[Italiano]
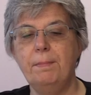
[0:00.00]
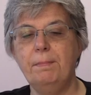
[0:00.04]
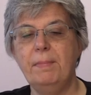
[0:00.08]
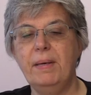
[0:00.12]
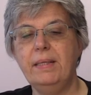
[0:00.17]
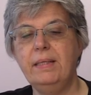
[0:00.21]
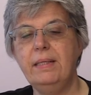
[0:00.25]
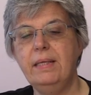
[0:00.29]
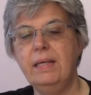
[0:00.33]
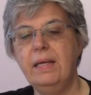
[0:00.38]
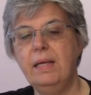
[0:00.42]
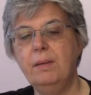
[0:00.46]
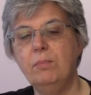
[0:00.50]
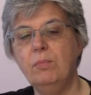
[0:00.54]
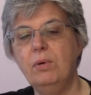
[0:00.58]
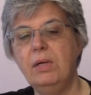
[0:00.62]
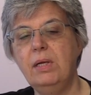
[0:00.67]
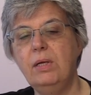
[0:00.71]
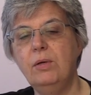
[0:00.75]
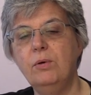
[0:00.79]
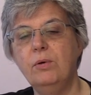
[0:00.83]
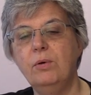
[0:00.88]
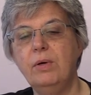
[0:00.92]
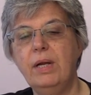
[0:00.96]
Partiremo
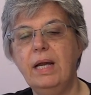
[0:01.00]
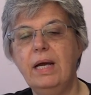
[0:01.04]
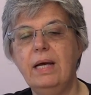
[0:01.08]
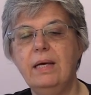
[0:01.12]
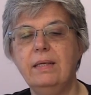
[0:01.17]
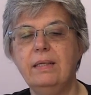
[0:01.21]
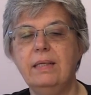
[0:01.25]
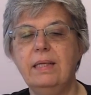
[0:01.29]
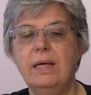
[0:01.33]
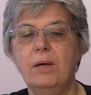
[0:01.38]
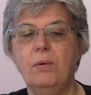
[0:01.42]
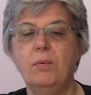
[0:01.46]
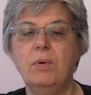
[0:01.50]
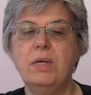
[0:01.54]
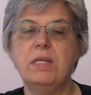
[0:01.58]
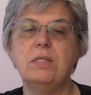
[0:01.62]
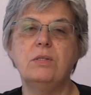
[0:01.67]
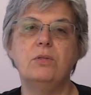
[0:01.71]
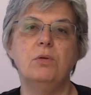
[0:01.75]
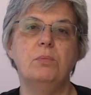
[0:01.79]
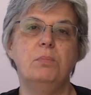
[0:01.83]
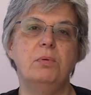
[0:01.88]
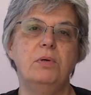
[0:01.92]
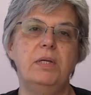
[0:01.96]
allora da
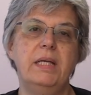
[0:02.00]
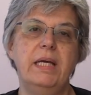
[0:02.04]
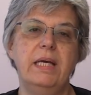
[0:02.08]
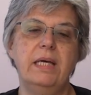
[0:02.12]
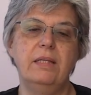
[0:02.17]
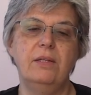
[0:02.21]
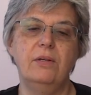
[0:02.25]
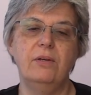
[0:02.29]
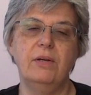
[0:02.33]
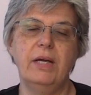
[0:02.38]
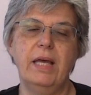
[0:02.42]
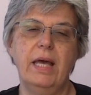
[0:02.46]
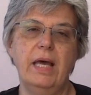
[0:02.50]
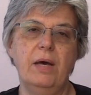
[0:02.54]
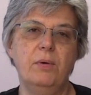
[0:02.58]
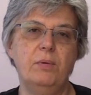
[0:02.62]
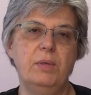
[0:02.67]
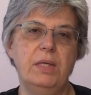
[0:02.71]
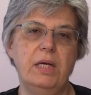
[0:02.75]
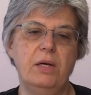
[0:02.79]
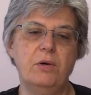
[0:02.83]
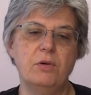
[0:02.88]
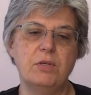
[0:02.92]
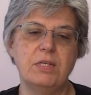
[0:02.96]
questo poliedro che è
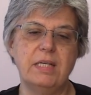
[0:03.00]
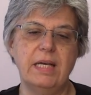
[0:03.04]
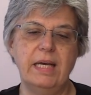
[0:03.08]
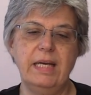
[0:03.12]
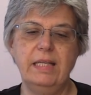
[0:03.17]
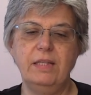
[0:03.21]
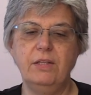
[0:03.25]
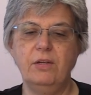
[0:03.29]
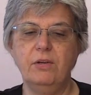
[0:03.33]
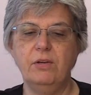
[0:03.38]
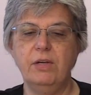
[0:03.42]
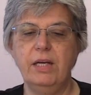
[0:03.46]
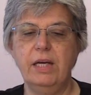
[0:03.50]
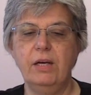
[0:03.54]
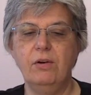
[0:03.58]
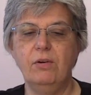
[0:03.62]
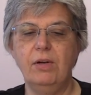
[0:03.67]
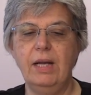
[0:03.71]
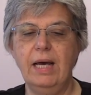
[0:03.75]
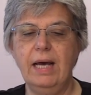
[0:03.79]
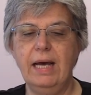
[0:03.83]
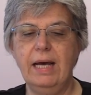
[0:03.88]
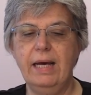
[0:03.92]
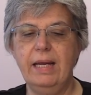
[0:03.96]
un icosaedro
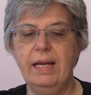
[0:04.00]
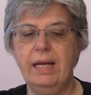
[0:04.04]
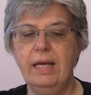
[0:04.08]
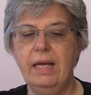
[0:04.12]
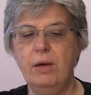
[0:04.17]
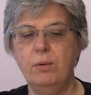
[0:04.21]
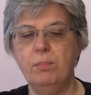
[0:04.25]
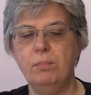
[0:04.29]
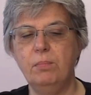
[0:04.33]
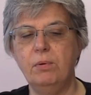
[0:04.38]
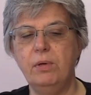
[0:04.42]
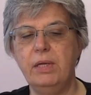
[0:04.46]
regolare, è un